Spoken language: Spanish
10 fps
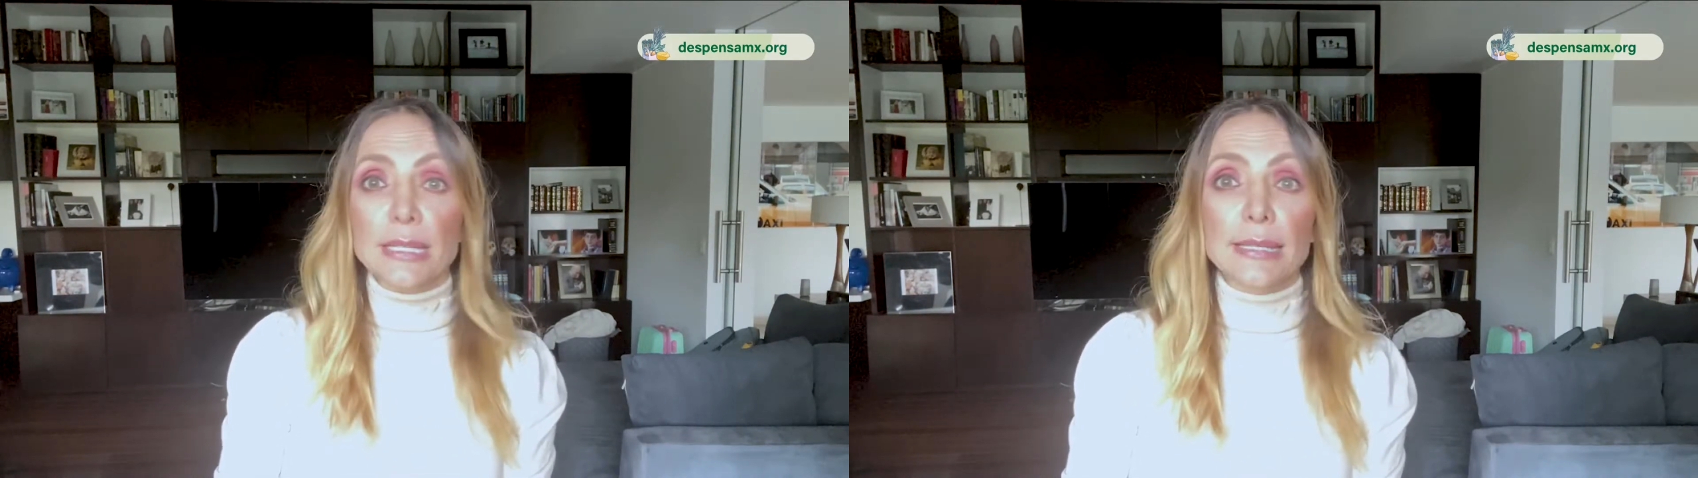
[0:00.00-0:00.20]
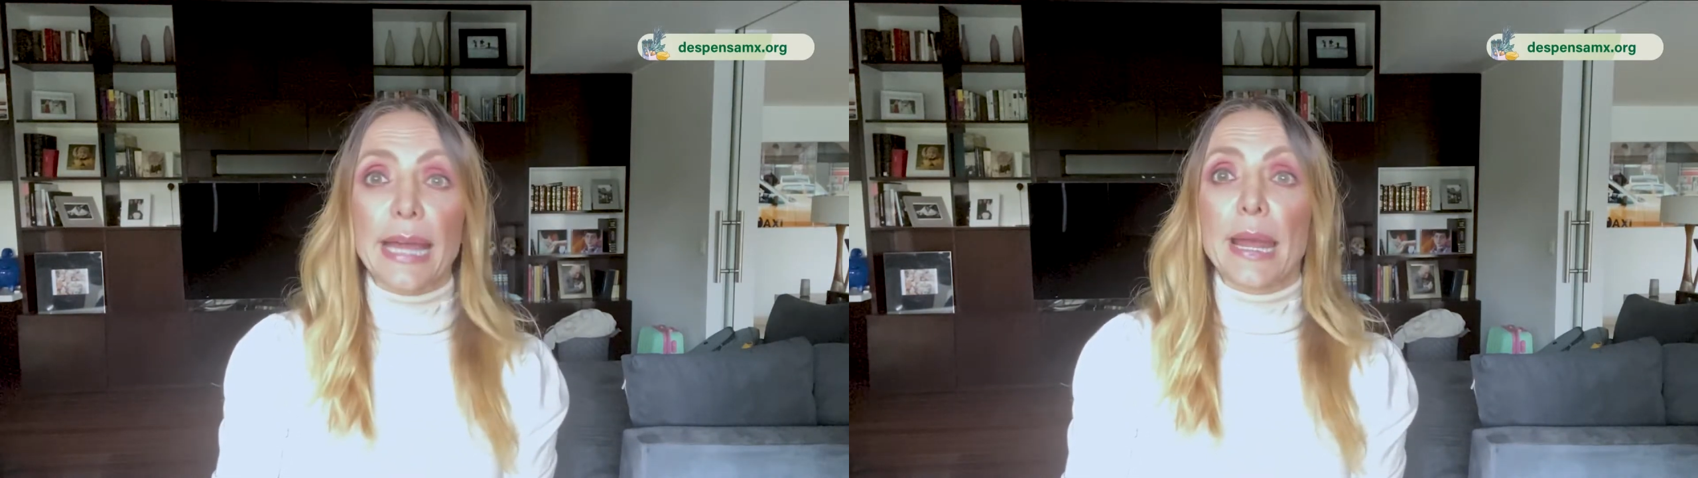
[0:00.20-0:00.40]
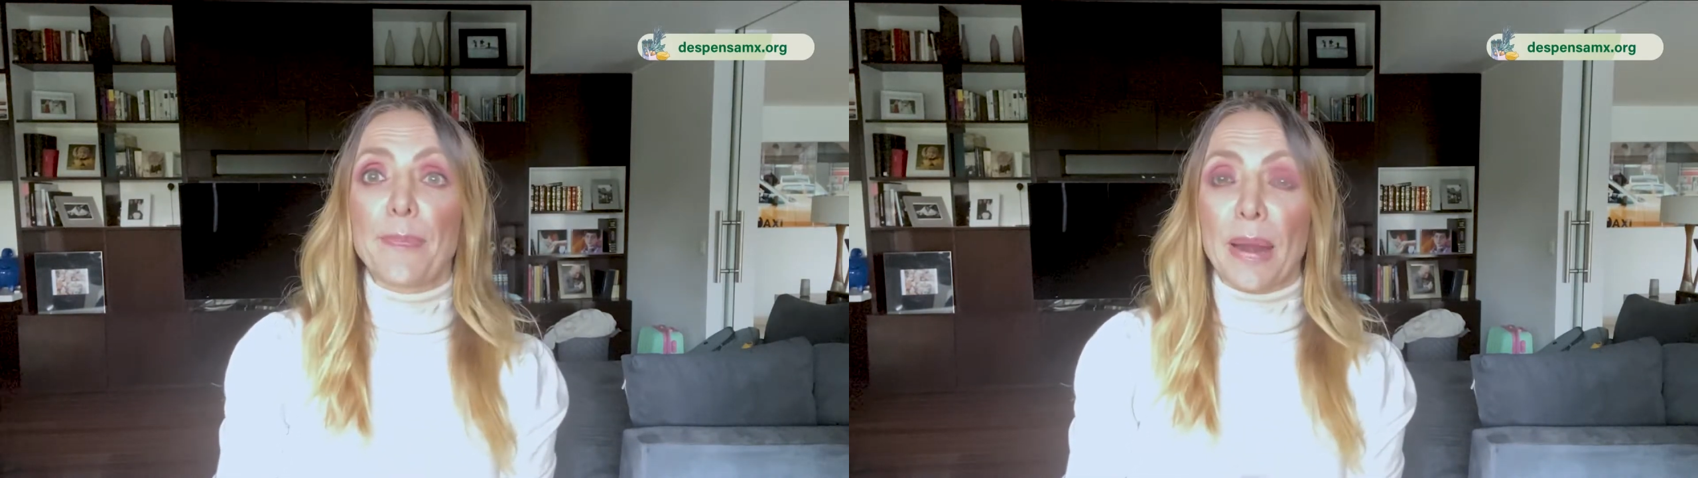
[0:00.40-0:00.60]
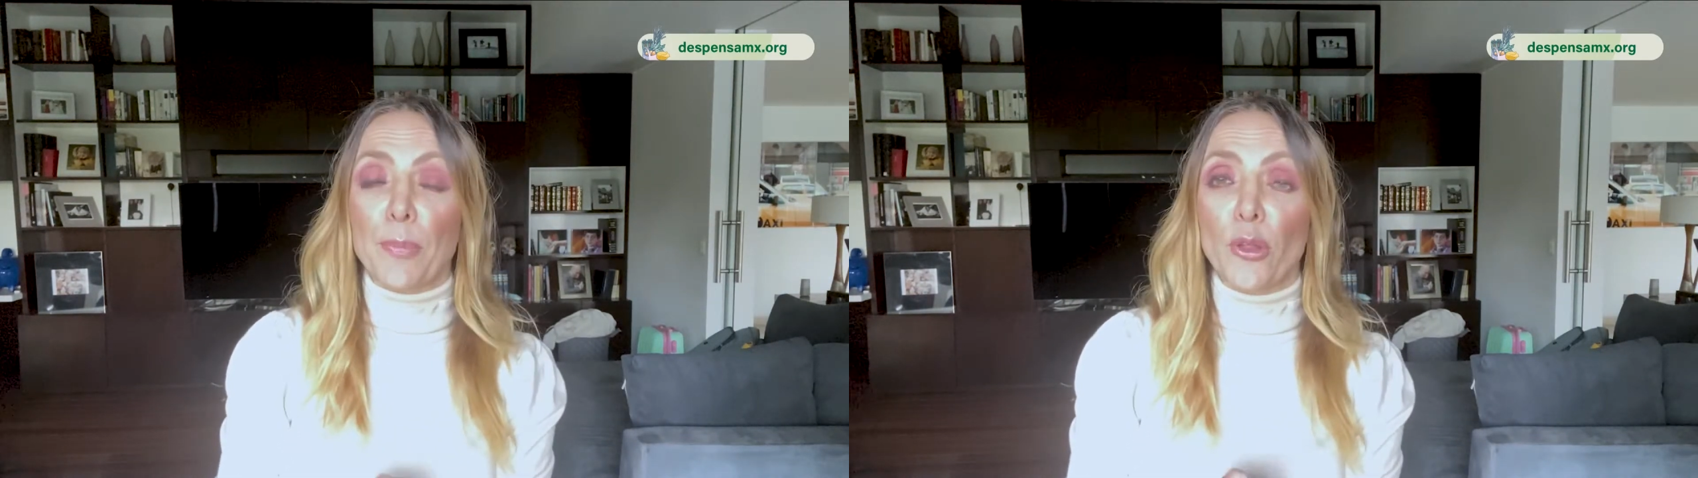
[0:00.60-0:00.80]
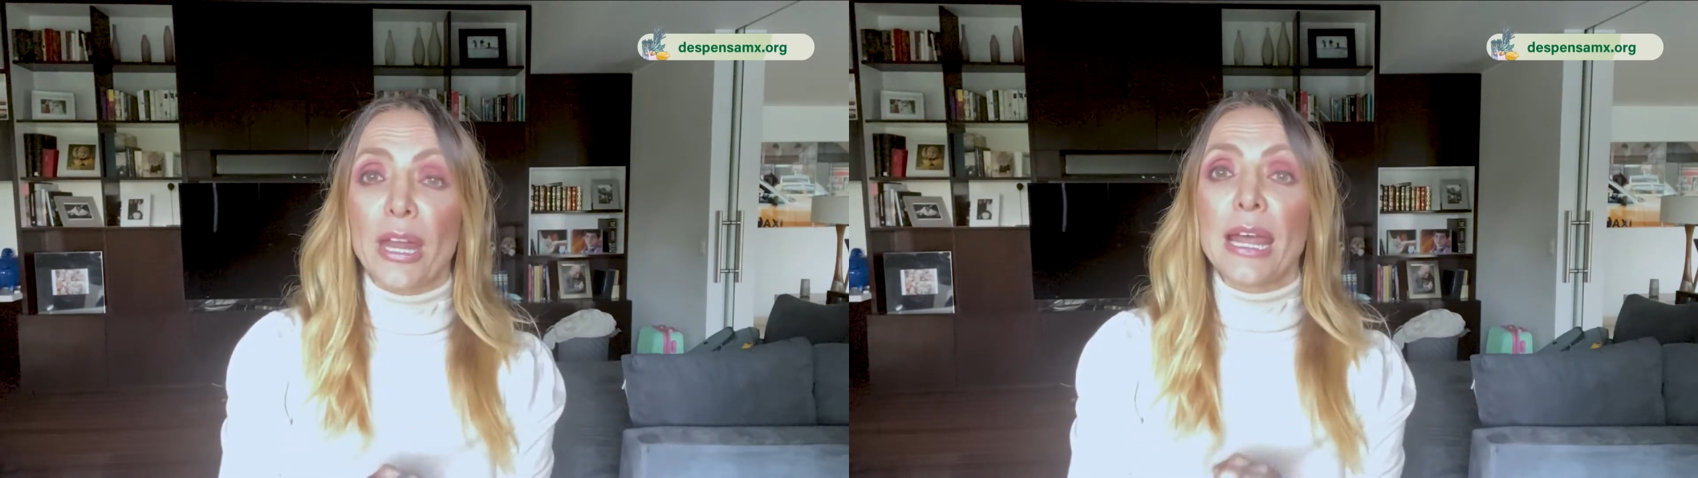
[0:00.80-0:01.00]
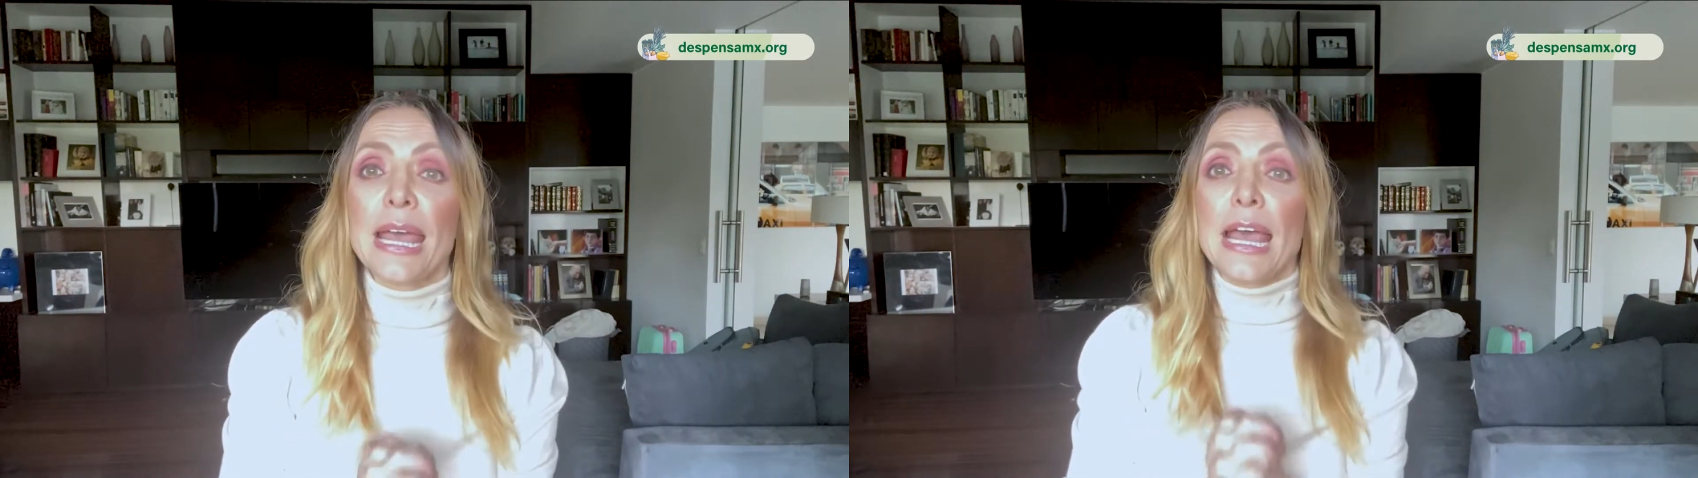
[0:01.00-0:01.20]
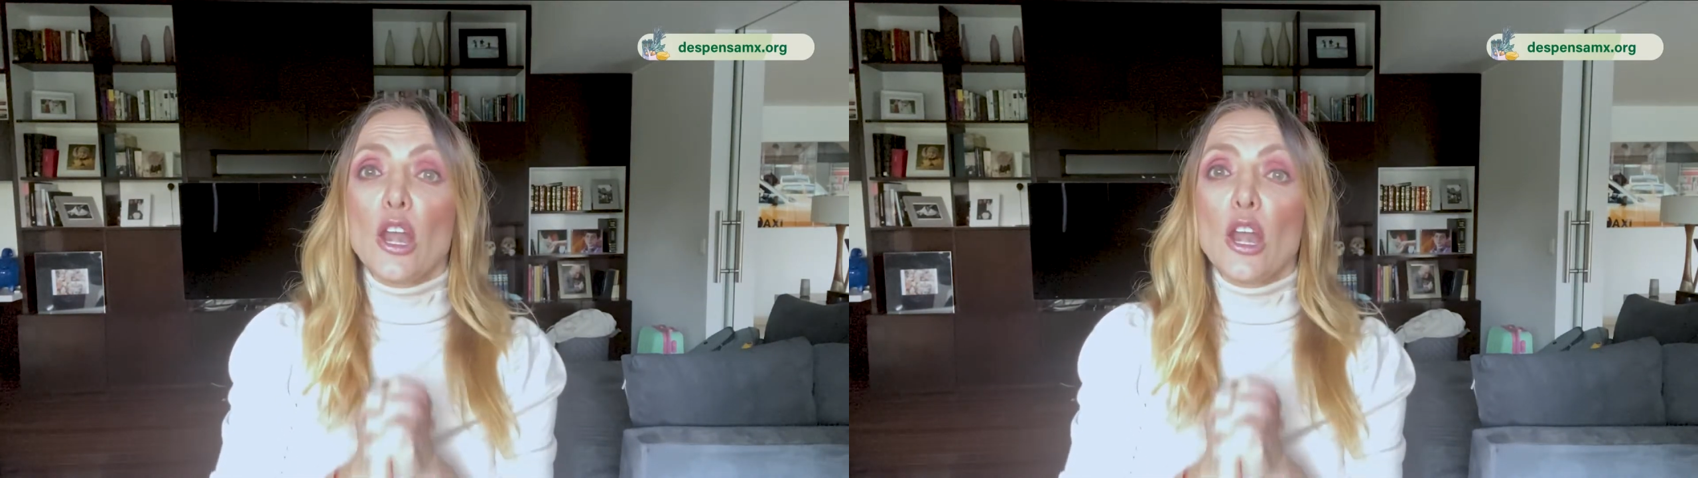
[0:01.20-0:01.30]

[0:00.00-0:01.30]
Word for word: necesaria para poder